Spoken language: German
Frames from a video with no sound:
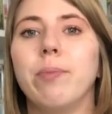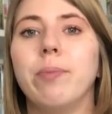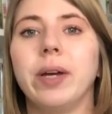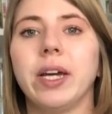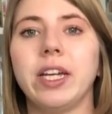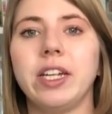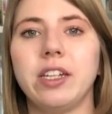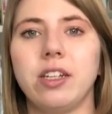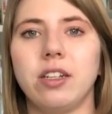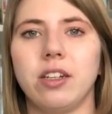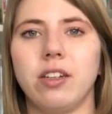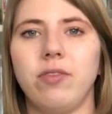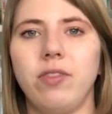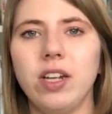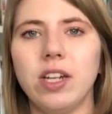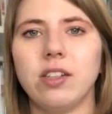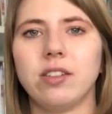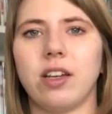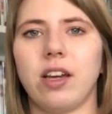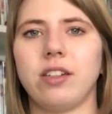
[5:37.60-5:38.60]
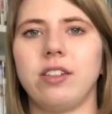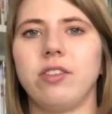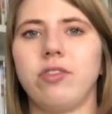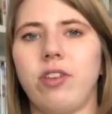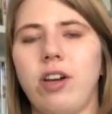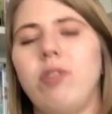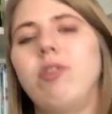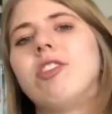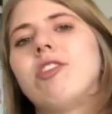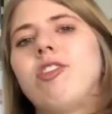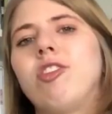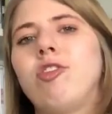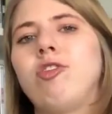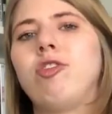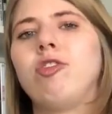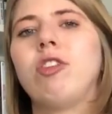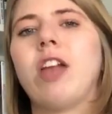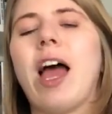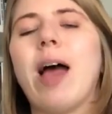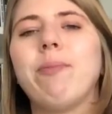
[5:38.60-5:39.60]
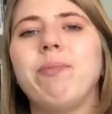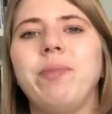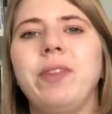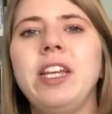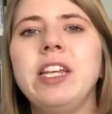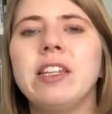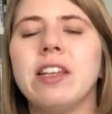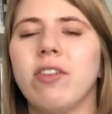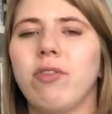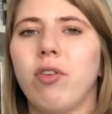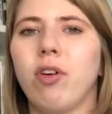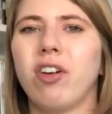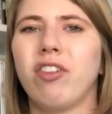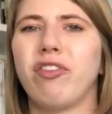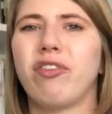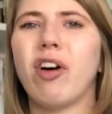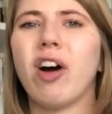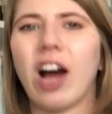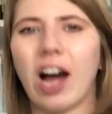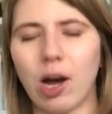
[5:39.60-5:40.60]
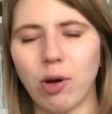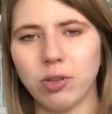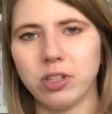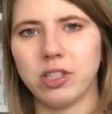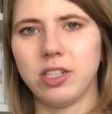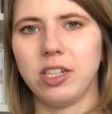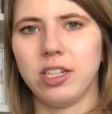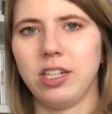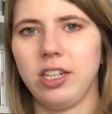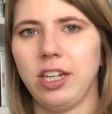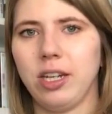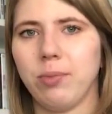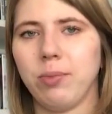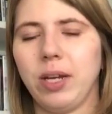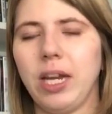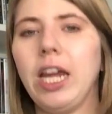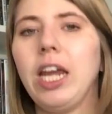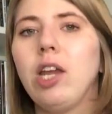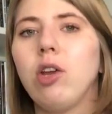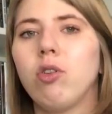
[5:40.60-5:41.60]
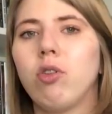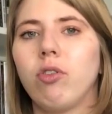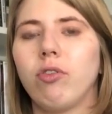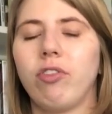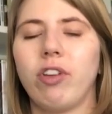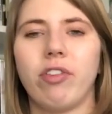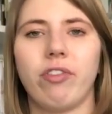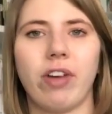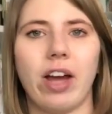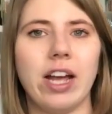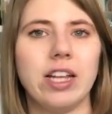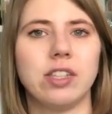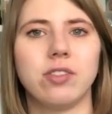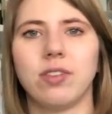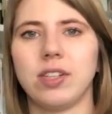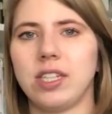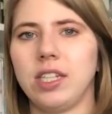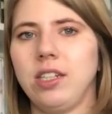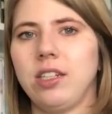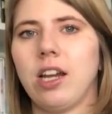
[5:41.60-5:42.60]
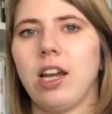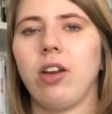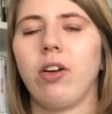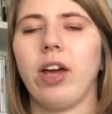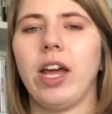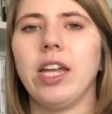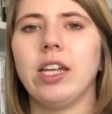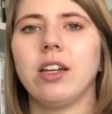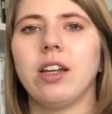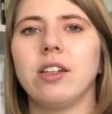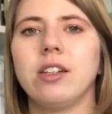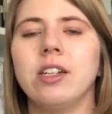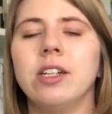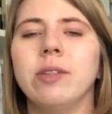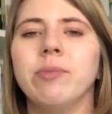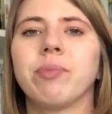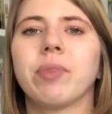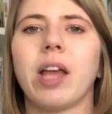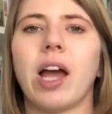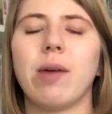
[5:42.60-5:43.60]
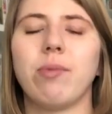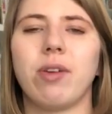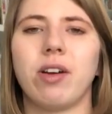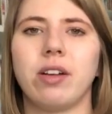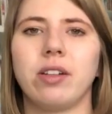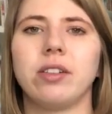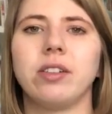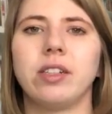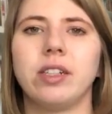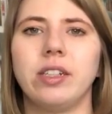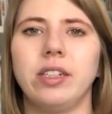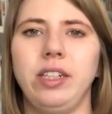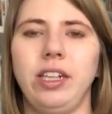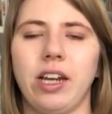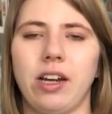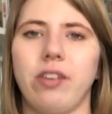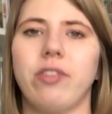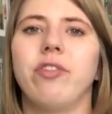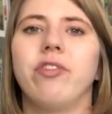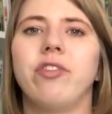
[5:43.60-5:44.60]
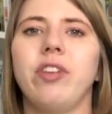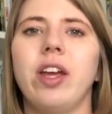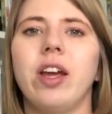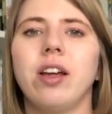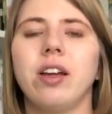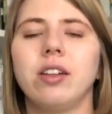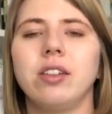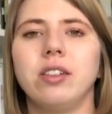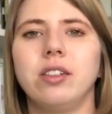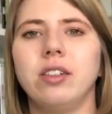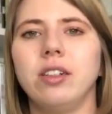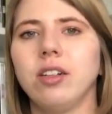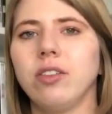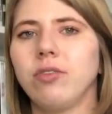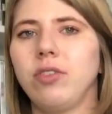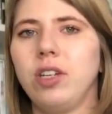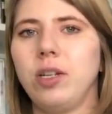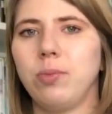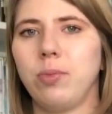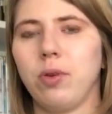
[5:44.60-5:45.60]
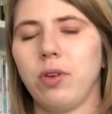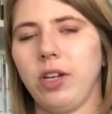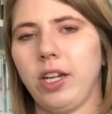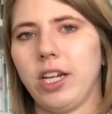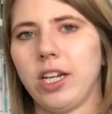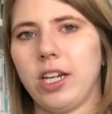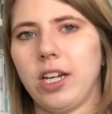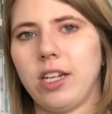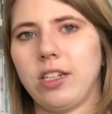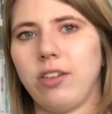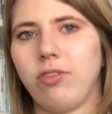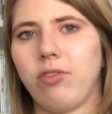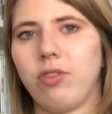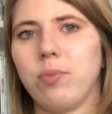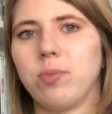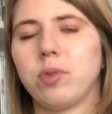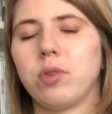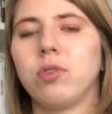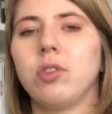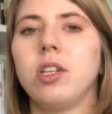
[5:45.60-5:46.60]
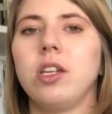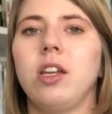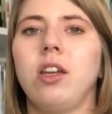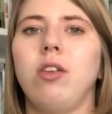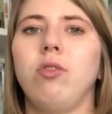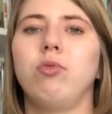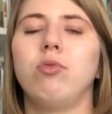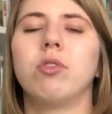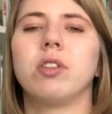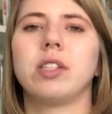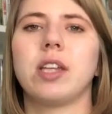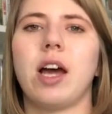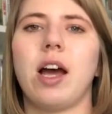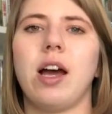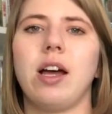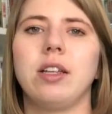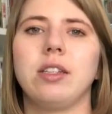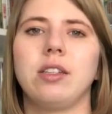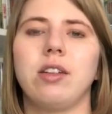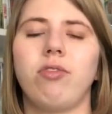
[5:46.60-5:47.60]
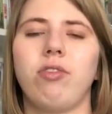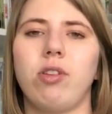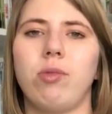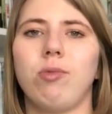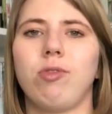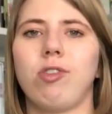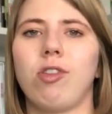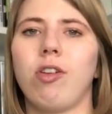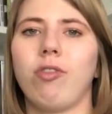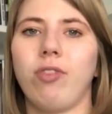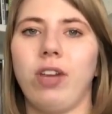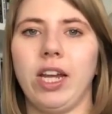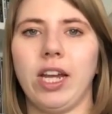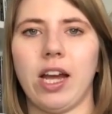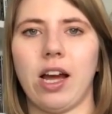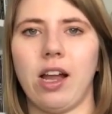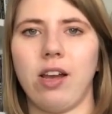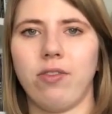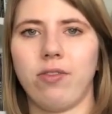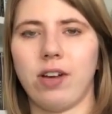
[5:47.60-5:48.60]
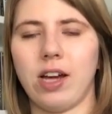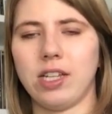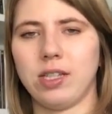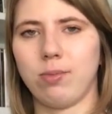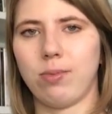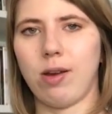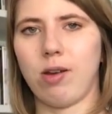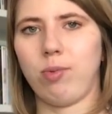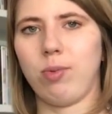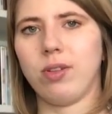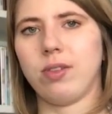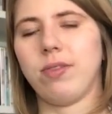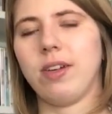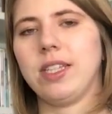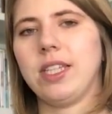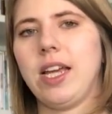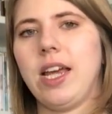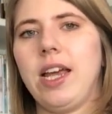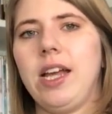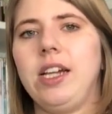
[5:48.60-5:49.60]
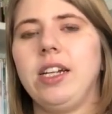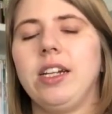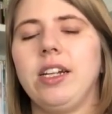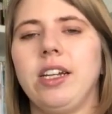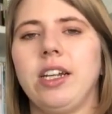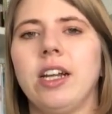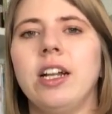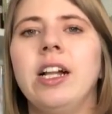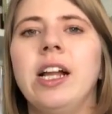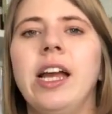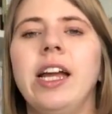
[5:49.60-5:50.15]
berichtet. Wie gesagt, der Fall Richard Jewell ab dieser Woche voraussichtlich im Kino. Wer weiß, was sich da noch ändert, aber ja, wer irgendwie die Möglichkeit hat, den Film zu sehen in den USA, ist der Film schon auf legale Weise beispielsweise erhältlich.